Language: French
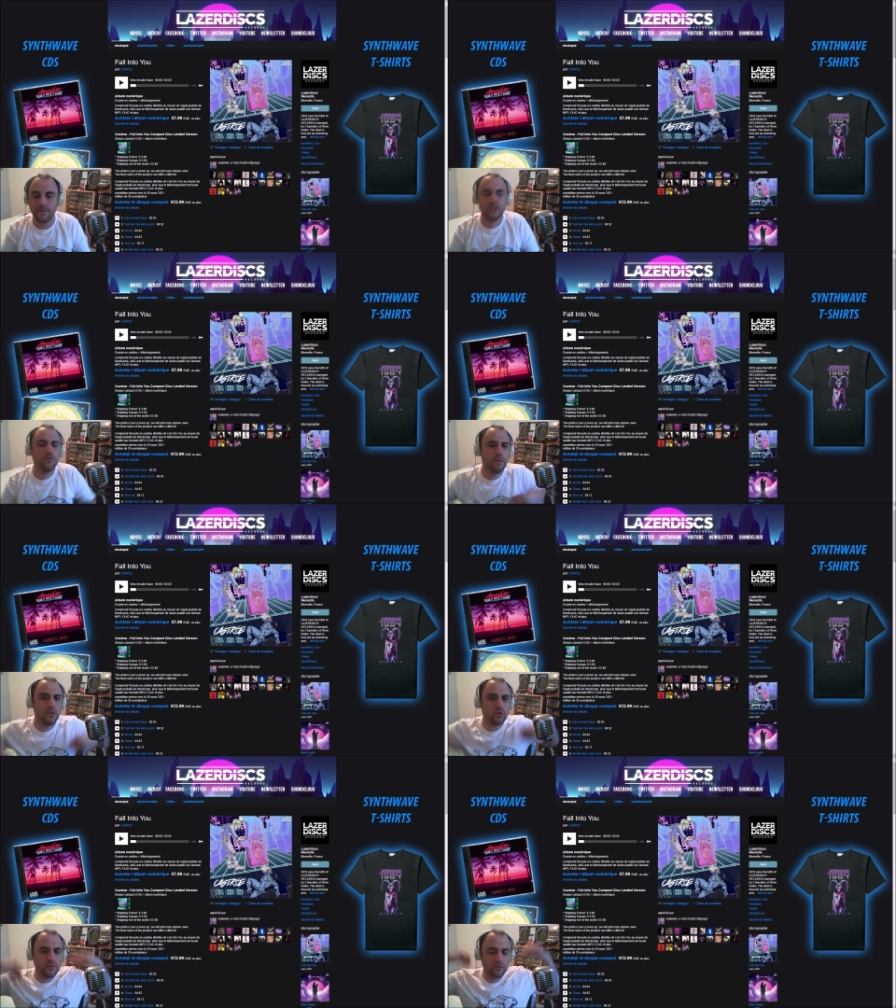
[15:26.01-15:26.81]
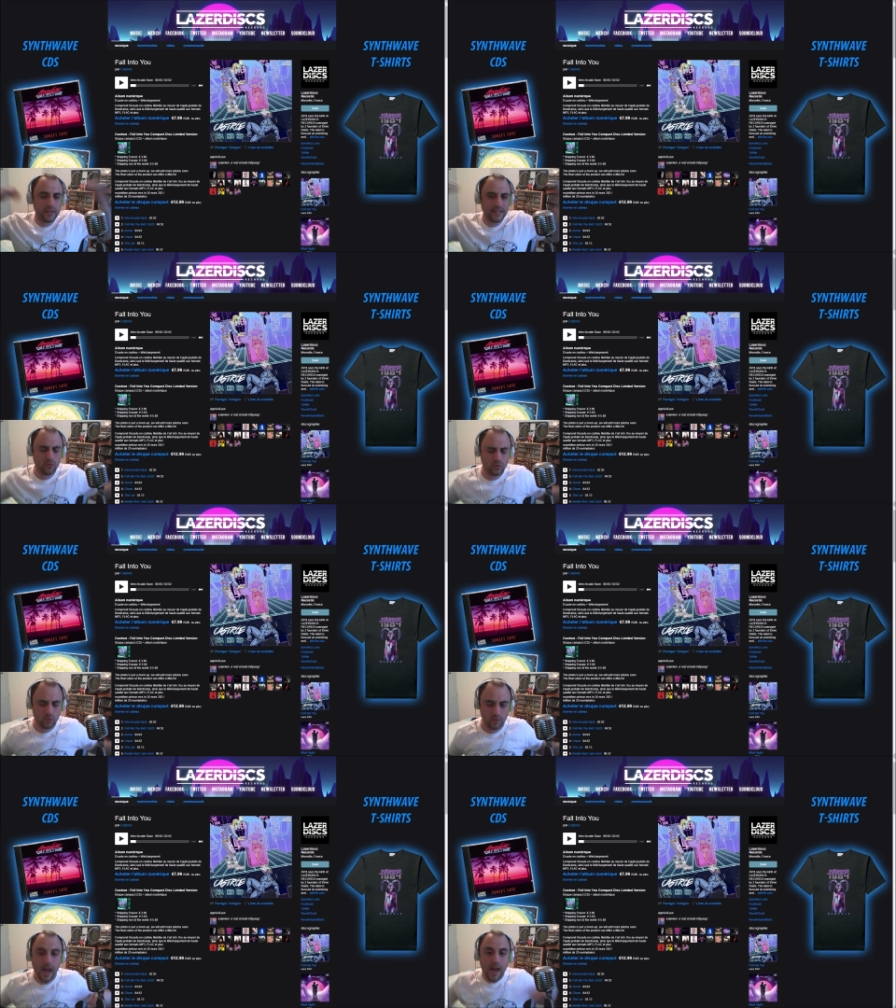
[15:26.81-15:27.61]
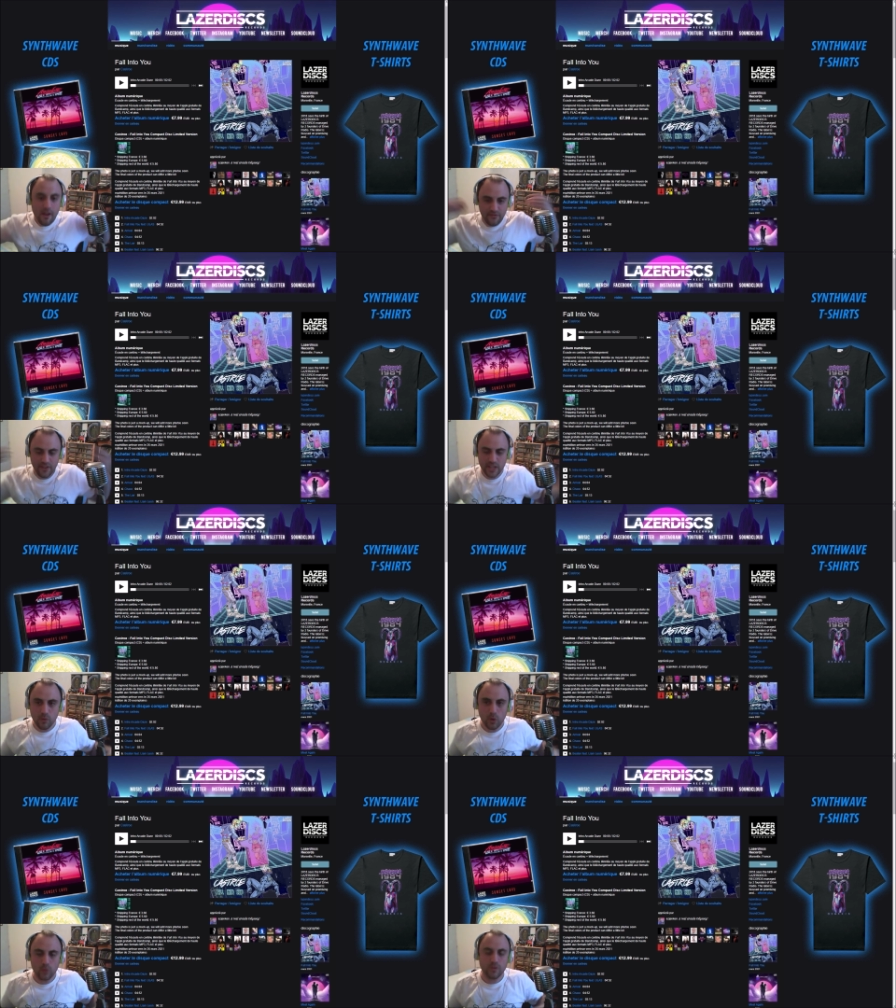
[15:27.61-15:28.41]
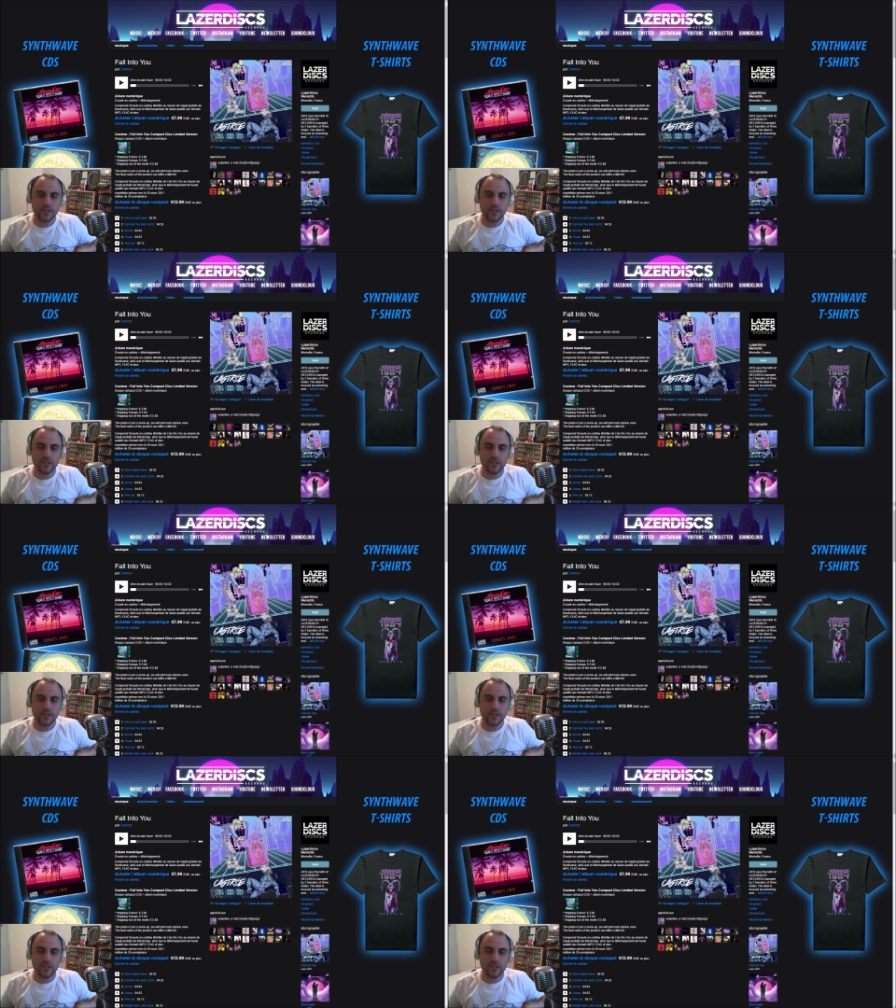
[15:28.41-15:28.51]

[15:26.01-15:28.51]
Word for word: que vous pouvez me suivre sur les réseaux sociaux, que ce soit Facebook ou Twitter,